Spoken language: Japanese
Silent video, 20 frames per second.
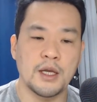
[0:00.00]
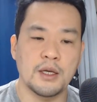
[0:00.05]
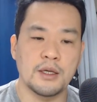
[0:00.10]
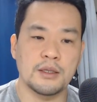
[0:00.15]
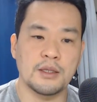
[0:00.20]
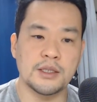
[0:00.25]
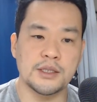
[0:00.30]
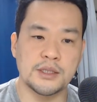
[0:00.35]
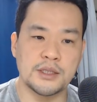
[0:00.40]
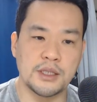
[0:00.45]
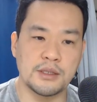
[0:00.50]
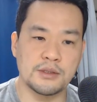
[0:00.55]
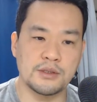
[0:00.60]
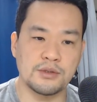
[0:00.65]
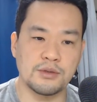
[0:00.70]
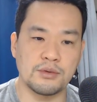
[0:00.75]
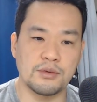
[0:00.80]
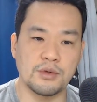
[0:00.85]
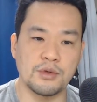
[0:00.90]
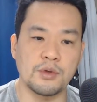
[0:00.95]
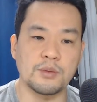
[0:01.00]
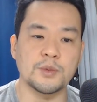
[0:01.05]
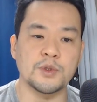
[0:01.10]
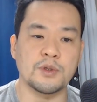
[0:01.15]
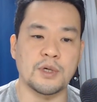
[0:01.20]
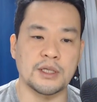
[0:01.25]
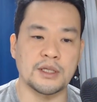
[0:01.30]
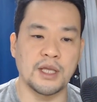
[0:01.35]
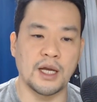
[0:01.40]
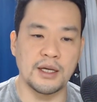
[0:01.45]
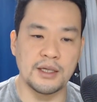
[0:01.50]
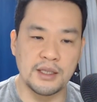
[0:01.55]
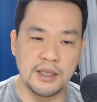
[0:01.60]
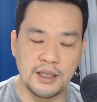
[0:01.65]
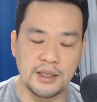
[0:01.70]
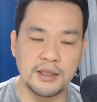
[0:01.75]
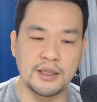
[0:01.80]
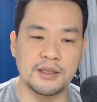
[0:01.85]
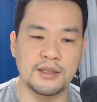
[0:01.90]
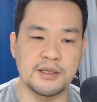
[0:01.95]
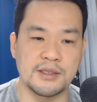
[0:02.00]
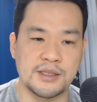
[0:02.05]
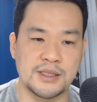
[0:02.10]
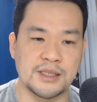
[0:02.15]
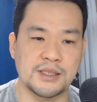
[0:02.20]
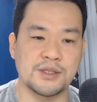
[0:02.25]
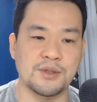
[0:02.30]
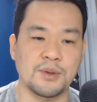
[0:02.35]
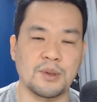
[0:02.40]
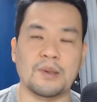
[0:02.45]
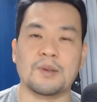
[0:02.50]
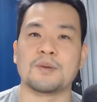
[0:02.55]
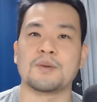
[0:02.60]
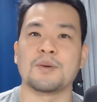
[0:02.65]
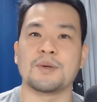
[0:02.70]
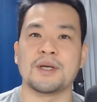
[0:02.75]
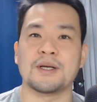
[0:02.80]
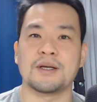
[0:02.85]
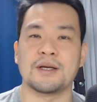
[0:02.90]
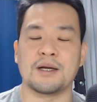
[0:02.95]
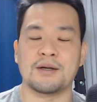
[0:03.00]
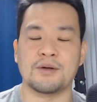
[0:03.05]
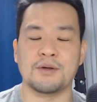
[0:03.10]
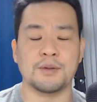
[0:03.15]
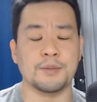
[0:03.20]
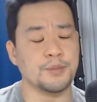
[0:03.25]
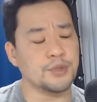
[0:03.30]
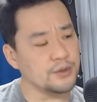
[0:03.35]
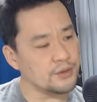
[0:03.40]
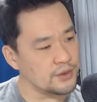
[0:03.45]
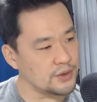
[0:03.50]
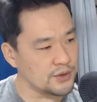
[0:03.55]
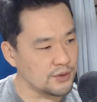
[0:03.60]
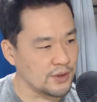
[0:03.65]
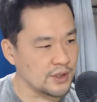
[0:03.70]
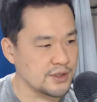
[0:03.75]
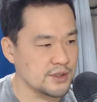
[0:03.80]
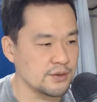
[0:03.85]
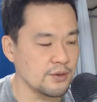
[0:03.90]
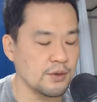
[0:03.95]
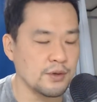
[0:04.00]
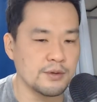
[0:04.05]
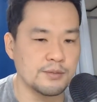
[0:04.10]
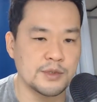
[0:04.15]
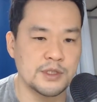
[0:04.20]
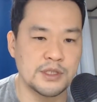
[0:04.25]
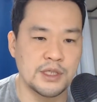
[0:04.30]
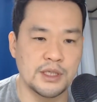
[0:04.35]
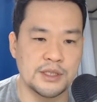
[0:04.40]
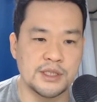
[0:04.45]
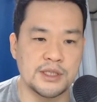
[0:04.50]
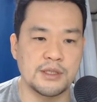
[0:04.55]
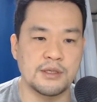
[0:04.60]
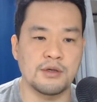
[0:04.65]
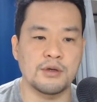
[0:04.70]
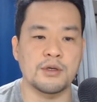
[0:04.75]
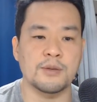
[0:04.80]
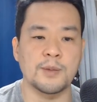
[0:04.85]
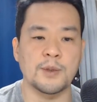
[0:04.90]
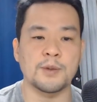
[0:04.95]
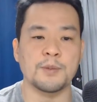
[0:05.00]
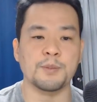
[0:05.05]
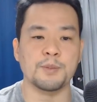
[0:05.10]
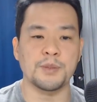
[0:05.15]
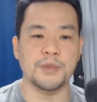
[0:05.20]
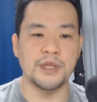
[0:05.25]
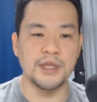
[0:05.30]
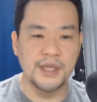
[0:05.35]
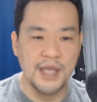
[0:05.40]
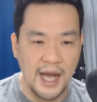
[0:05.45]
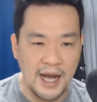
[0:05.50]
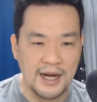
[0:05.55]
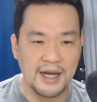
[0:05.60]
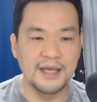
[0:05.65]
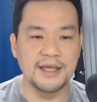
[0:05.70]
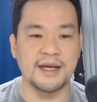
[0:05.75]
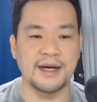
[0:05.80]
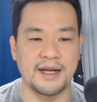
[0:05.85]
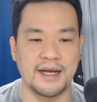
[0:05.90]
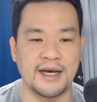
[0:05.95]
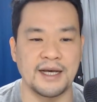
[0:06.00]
で、実際ちょっと読むのは大変だったです。ちょっと、とあの、文章がすごく難しいっていうよりも、長いから。